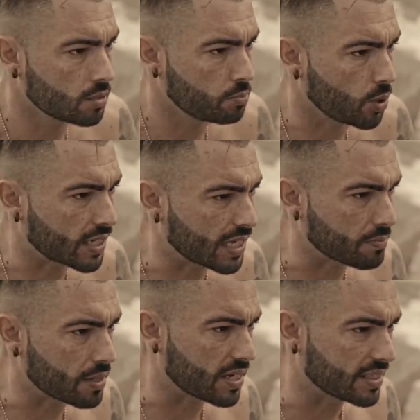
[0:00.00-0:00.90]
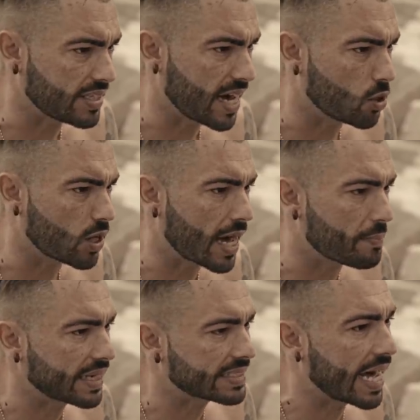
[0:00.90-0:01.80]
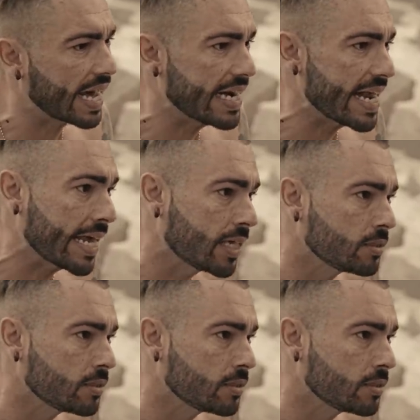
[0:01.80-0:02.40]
Porque me mandaron a matarle.